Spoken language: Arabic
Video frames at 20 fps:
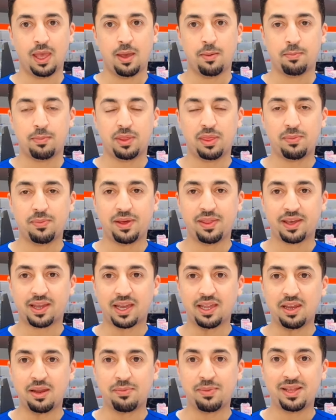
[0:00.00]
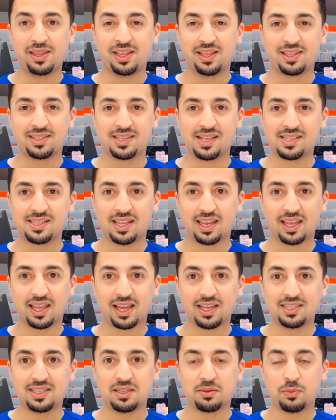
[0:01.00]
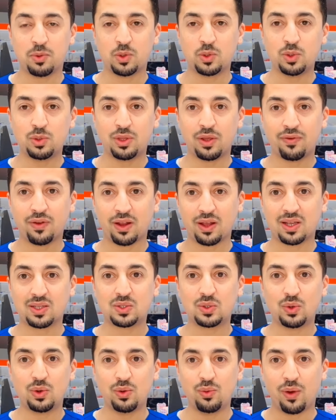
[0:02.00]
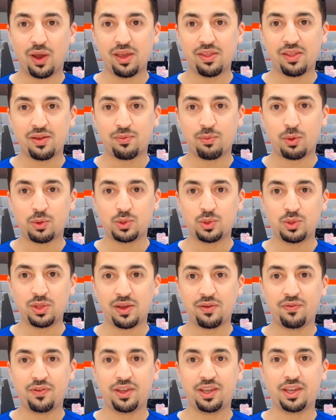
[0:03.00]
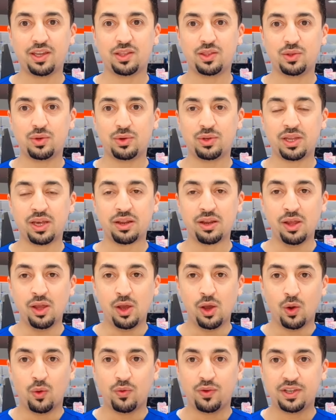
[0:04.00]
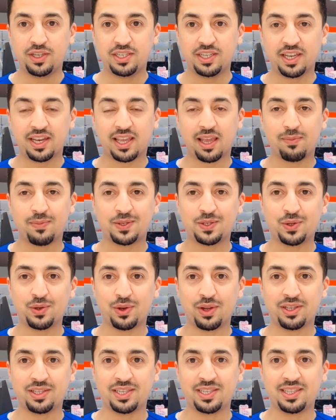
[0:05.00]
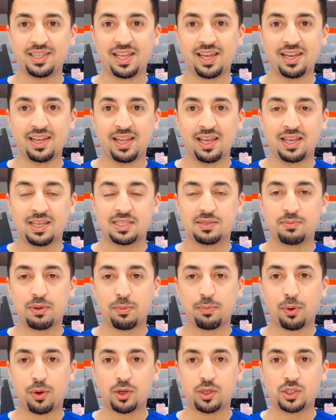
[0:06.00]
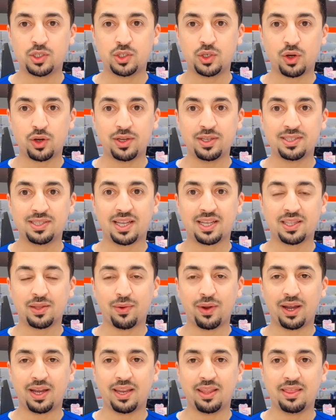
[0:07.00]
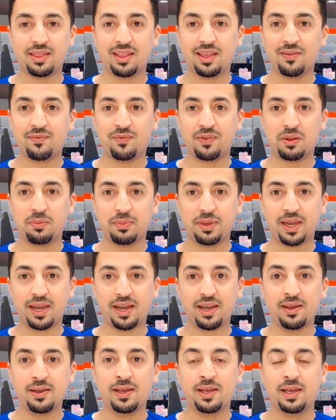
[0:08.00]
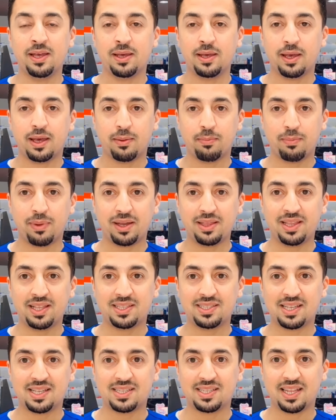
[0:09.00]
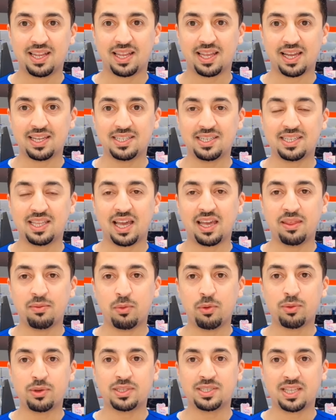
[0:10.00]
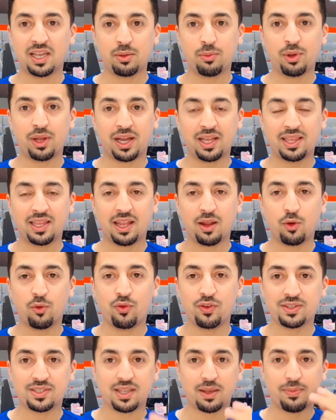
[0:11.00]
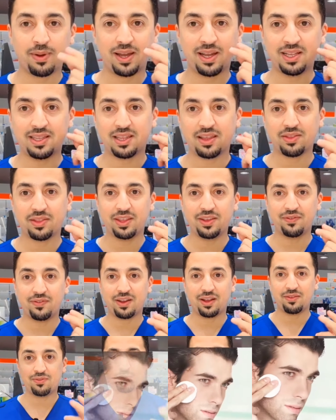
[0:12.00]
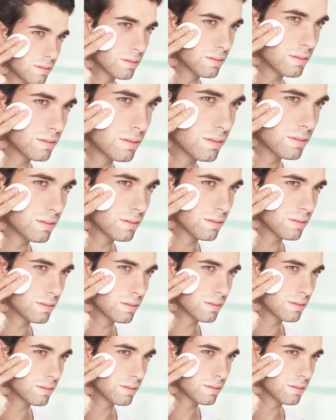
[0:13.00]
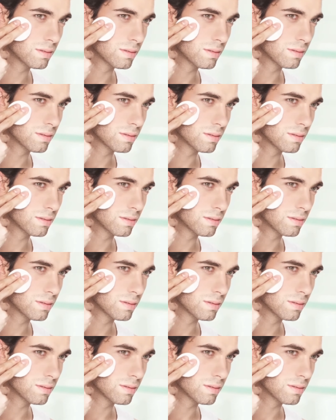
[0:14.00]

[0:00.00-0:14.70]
مثل ما ذكرنا مادة السلسليك أسيد موجودة في الغسول وأيضا موجودة في التونر في شركة مشهورة جدا اسمها بولش شويز تحتوي على 2% مادة السلسليك أسيد هذه ممكن تستخدموها حتى لو في الصباح تنظيف البشرة والغسول في الليل